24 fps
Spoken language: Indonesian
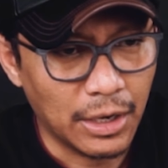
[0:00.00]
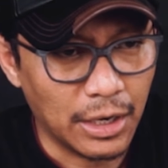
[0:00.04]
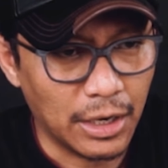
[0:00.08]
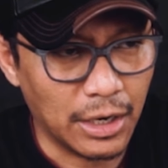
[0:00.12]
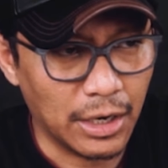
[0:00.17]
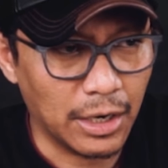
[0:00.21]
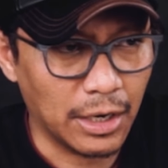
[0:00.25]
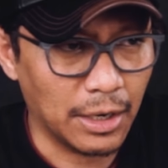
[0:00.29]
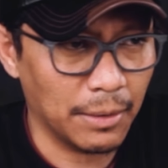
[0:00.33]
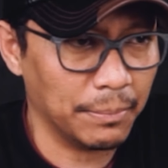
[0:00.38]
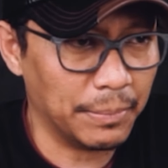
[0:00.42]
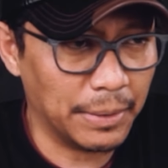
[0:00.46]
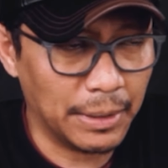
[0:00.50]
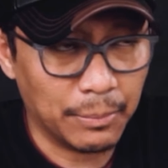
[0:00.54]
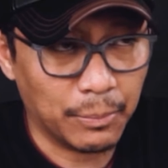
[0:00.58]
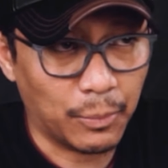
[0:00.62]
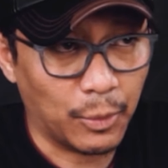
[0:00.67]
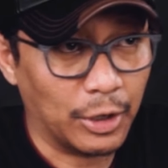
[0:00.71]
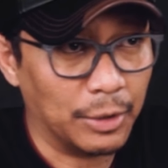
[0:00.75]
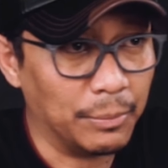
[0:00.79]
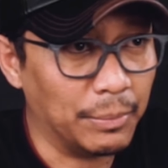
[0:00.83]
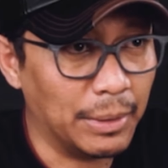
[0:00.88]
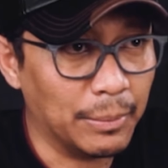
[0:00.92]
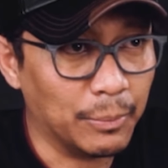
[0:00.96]
eh,
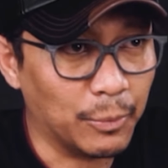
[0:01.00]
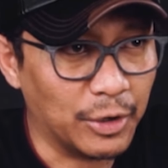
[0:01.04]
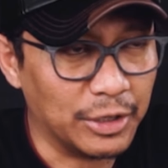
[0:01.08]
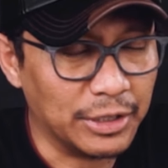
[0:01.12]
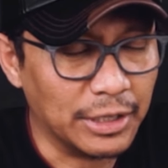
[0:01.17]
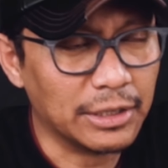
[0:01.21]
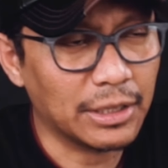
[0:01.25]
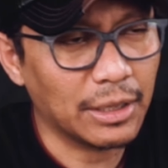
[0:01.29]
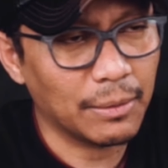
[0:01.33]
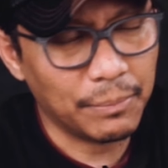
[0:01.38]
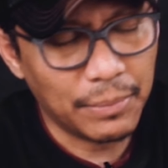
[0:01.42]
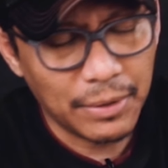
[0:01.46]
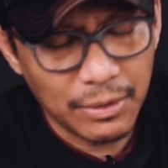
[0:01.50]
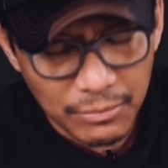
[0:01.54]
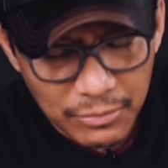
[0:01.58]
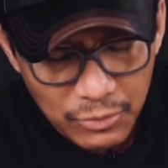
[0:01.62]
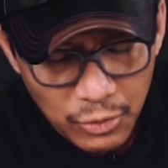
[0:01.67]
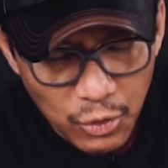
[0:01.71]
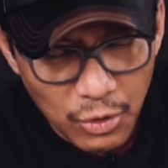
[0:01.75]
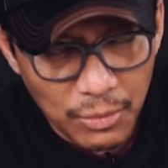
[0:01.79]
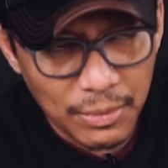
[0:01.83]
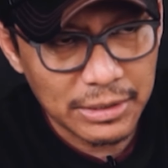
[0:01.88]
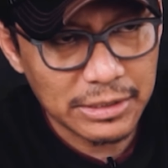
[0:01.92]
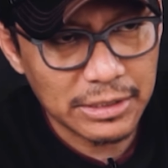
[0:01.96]
pinpoint-pinpointnya, tapi
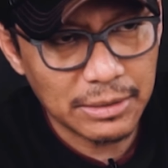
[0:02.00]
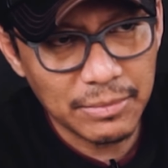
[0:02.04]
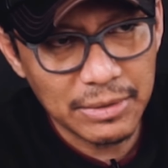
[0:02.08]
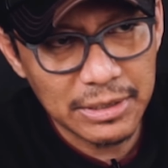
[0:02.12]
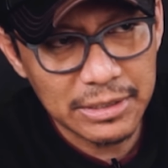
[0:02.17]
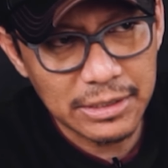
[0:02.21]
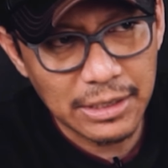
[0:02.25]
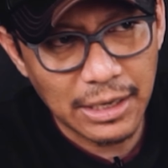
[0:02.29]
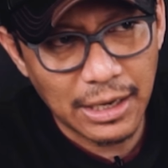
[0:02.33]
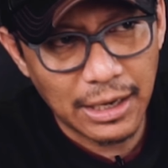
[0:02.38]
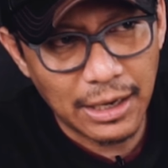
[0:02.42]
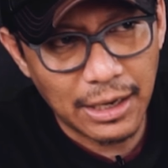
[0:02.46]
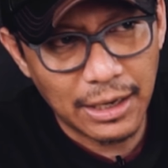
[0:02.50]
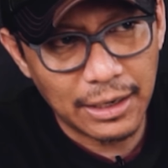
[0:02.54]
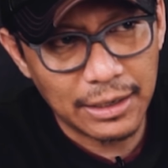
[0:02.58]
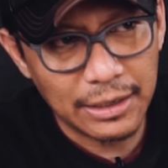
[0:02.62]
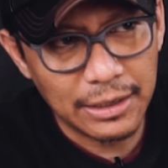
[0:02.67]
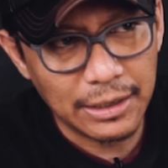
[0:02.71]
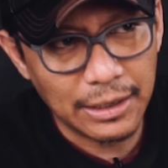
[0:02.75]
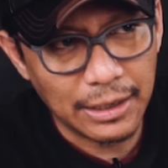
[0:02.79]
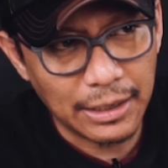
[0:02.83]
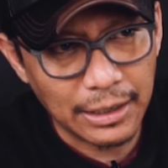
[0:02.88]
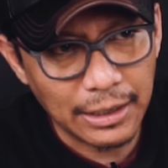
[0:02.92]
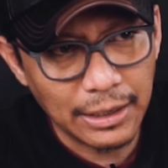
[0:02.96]
gue masih bisa
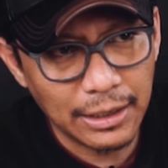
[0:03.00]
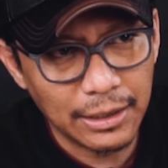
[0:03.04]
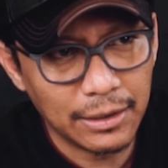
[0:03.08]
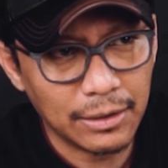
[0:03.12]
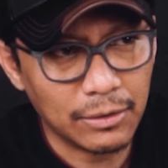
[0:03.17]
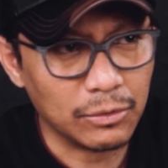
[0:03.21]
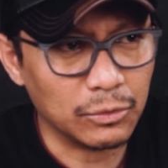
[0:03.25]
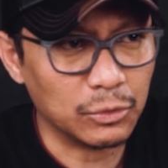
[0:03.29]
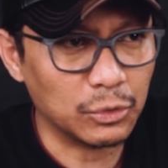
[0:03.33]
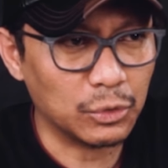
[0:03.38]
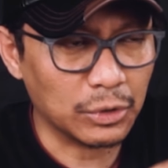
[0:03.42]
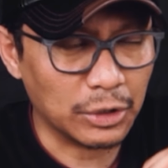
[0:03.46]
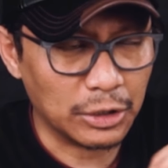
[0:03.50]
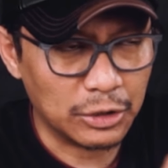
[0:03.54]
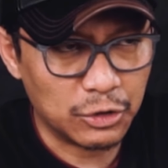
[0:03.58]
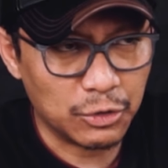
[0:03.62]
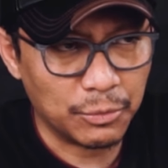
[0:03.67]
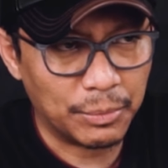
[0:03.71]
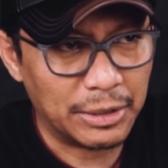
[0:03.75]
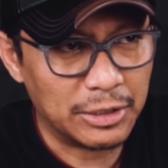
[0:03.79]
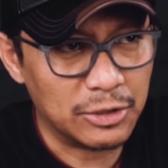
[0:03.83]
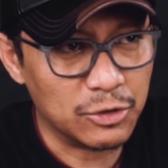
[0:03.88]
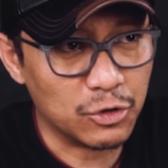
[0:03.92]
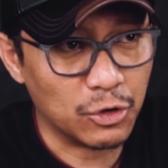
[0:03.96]
dengerin untuk
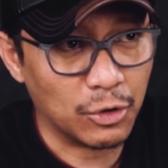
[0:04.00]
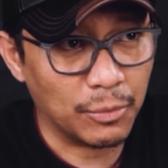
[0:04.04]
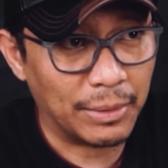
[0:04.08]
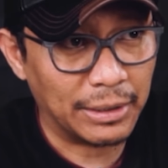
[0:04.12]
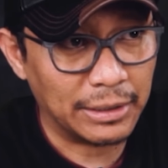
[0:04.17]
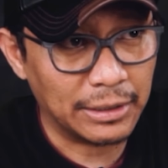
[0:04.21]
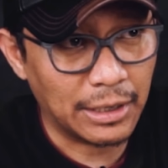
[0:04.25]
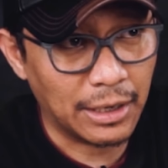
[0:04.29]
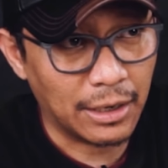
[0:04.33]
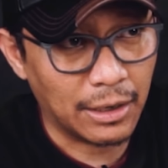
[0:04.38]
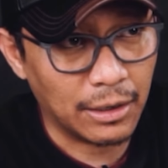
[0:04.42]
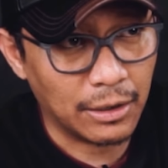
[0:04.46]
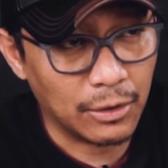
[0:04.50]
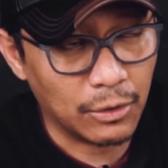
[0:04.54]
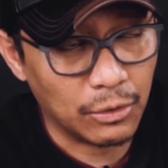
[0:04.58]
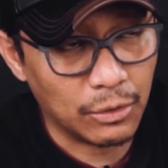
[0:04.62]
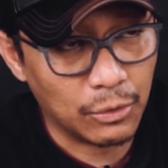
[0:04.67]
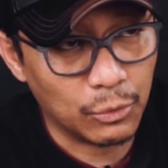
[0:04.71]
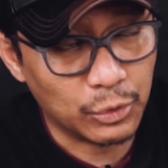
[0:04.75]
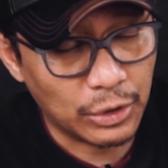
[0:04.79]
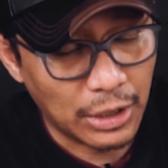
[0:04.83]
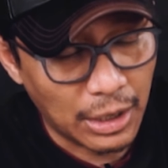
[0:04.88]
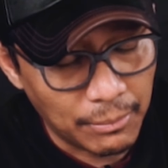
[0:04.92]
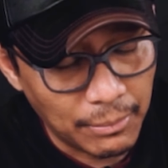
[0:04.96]
instrumen-instrumen yang
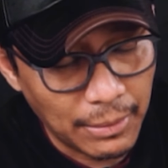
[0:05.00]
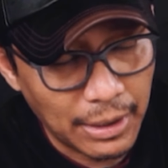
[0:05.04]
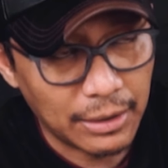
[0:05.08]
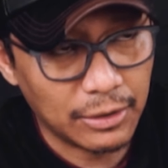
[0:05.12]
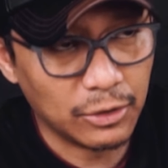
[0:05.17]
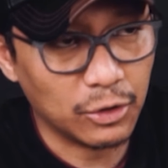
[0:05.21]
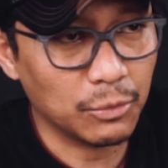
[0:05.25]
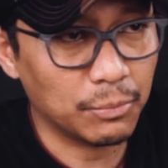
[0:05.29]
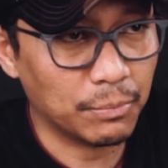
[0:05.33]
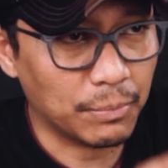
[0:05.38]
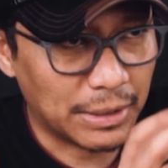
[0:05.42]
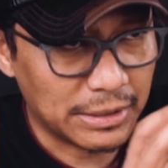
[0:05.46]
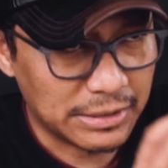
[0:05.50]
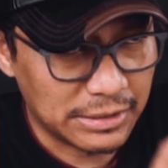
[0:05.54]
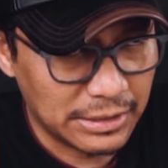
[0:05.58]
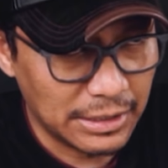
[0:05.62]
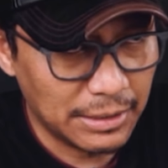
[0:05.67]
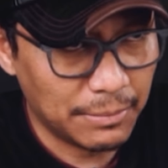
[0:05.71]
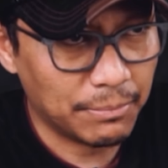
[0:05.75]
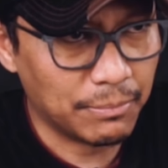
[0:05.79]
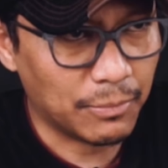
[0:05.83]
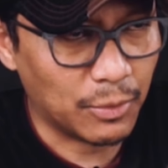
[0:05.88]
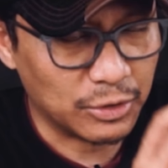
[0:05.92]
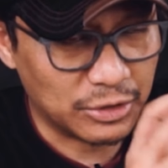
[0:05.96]
utama itu
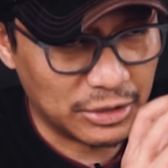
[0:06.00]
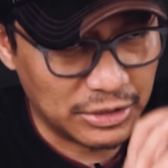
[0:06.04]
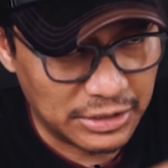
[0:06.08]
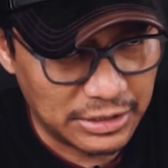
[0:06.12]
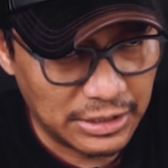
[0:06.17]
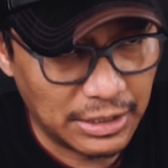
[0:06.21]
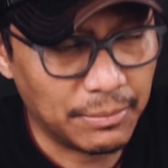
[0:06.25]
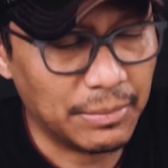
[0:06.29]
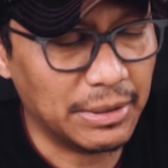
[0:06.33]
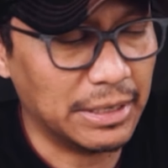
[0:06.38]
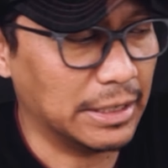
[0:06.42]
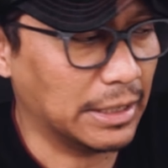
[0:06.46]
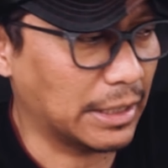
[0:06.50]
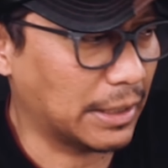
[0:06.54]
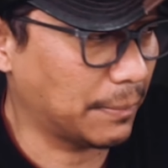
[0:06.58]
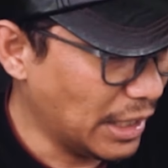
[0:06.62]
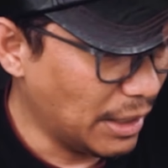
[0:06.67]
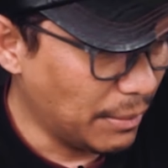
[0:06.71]
pasti posisinya benar.